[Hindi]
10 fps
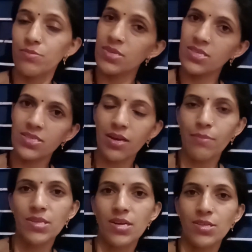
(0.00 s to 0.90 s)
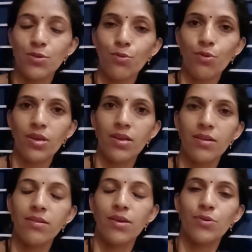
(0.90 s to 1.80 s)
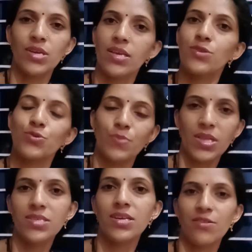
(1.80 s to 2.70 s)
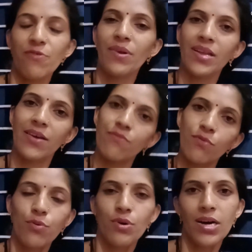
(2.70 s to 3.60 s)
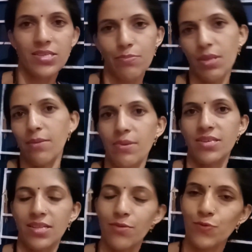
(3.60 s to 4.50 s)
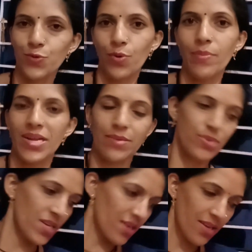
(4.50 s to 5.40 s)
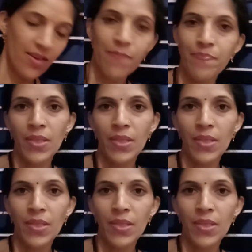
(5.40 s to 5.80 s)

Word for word: जैसे सामने चाची लोग के लिए हो जाएगी जो मतलब जानवर वाले हैं वो घास अपने आप ले जाते हैं उसको हम आराम से काटेंगे